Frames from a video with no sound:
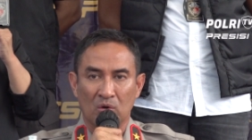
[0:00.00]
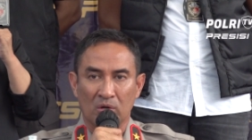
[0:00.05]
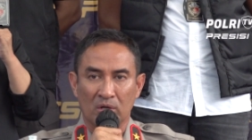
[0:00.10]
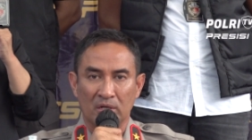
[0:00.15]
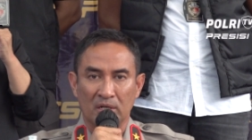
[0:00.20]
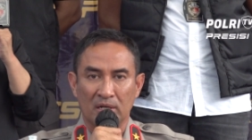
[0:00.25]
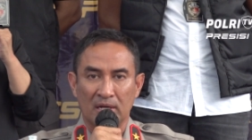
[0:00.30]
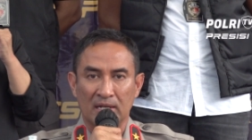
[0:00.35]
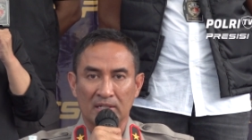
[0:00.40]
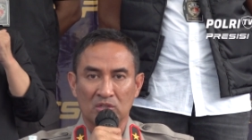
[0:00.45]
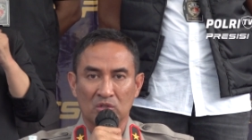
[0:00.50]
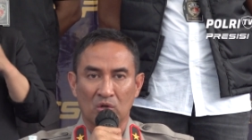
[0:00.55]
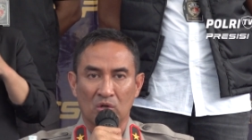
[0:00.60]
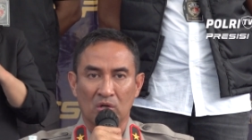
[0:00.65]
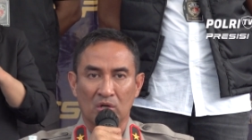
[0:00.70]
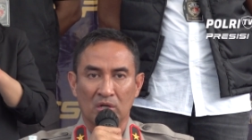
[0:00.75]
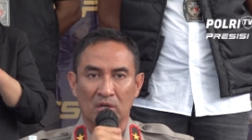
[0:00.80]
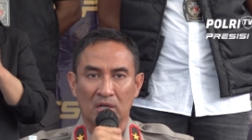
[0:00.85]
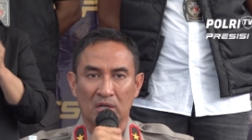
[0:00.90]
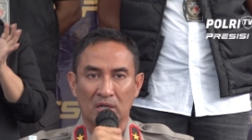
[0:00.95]

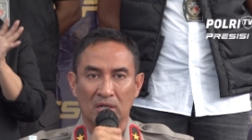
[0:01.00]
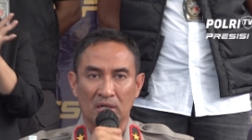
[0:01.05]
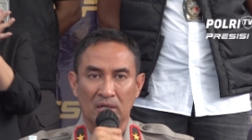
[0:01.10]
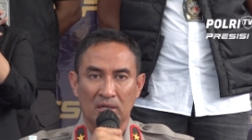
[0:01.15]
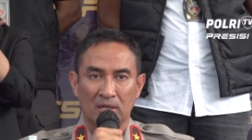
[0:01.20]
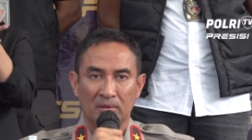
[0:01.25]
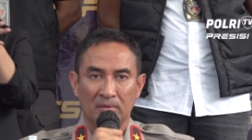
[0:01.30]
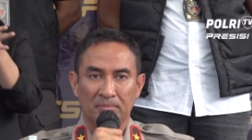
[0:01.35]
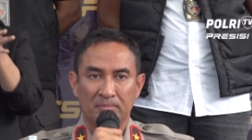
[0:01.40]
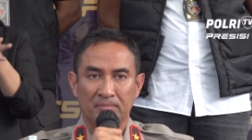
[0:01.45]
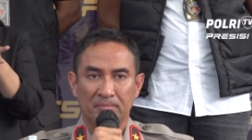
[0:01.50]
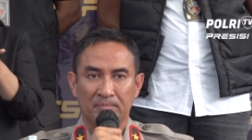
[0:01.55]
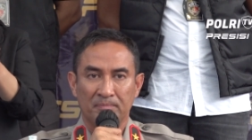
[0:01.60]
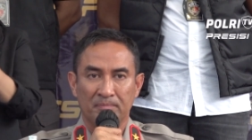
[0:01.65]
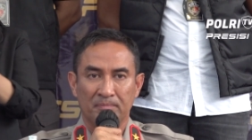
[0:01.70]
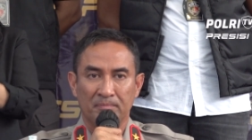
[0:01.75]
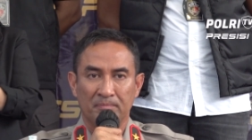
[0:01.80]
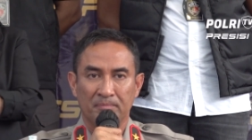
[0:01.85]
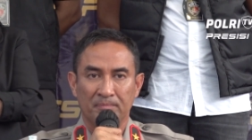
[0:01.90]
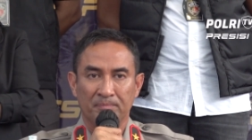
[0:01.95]
koordinator dari
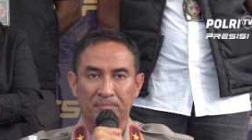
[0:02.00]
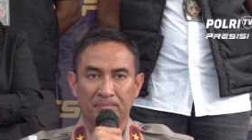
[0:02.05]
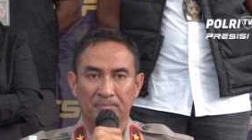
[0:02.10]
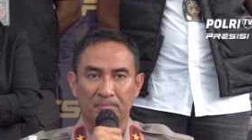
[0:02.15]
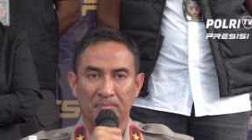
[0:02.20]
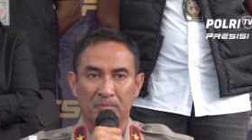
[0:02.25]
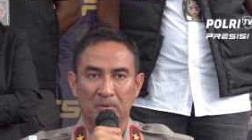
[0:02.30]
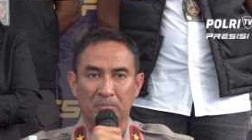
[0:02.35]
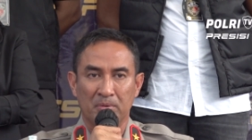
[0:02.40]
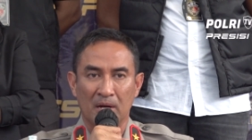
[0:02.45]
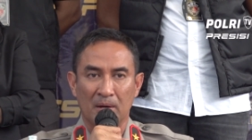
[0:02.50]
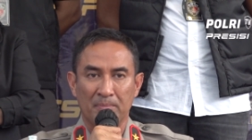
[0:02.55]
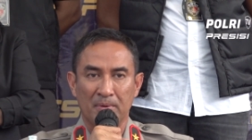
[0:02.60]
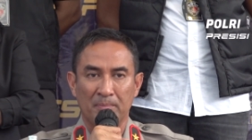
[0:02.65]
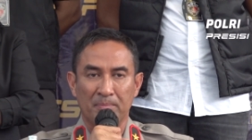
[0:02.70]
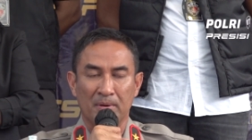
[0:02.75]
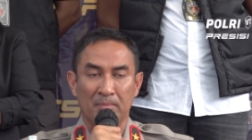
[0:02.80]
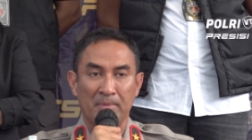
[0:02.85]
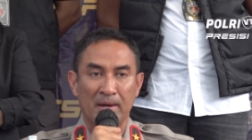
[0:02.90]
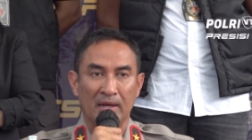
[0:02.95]

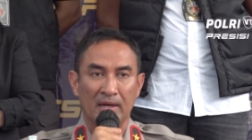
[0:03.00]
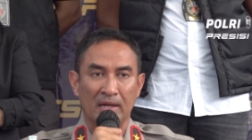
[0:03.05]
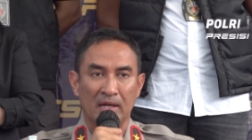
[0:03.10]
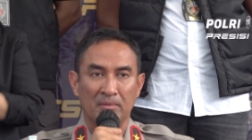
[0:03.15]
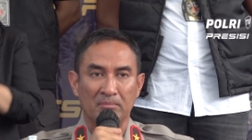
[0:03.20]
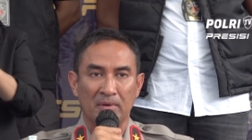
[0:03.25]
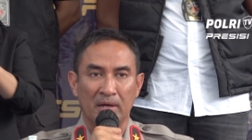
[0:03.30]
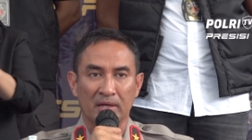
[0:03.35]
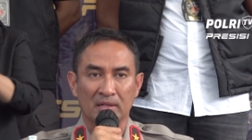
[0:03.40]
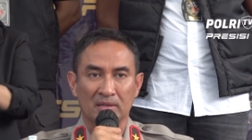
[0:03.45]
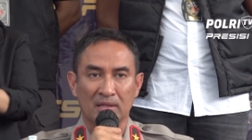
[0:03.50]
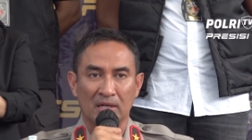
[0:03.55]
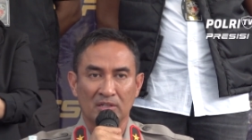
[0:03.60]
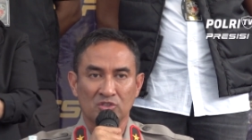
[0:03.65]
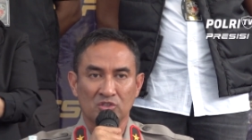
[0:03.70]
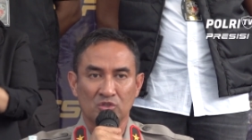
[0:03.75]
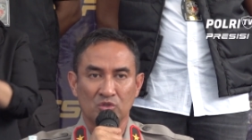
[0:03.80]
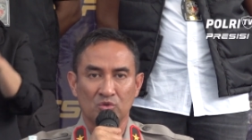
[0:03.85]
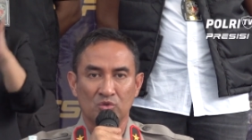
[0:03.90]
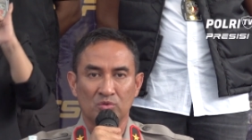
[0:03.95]
beberapa permainan baik
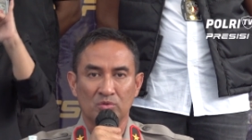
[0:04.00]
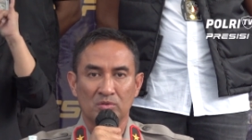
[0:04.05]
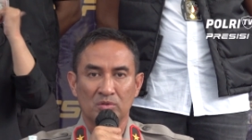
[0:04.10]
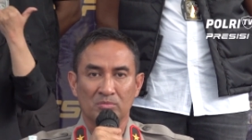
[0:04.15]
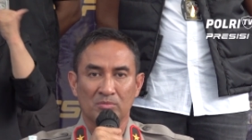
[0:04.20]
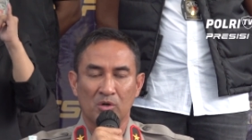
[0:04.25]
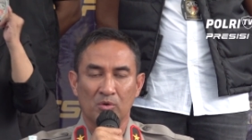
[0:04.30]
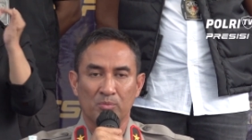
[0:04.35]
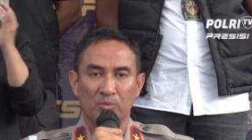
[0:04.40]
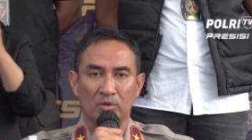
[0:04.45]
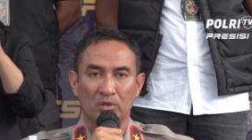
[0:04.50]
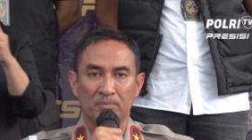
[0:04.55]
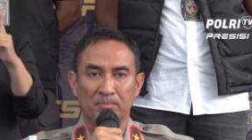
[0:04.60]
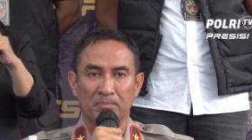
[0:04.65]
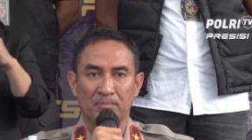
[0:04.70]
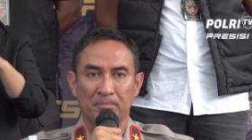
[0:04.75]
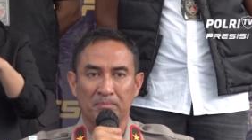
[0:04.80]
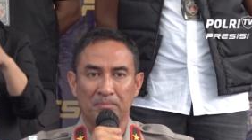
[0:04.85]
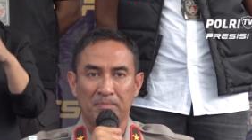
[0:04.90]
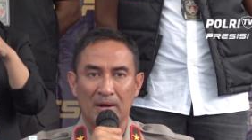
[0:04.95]
Tasyu maupun
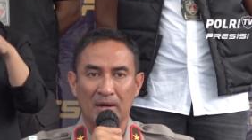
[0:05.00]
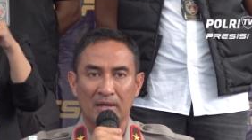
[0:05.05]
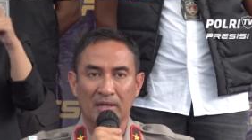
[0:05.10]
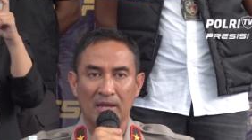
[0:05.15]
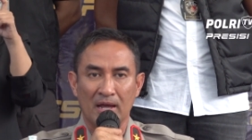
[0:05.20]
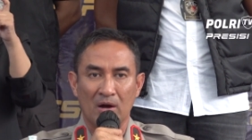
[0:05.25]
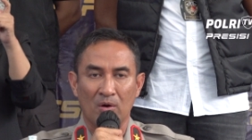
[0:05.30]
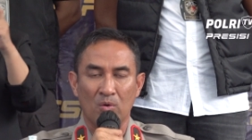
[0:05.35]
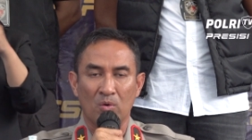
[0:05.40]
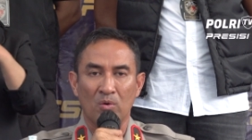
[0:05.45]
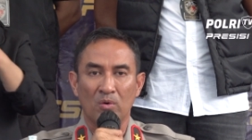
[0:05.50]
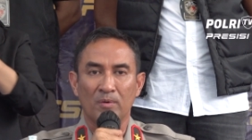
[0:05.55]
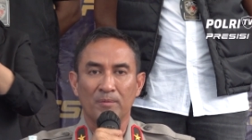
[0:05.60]
Pakyau.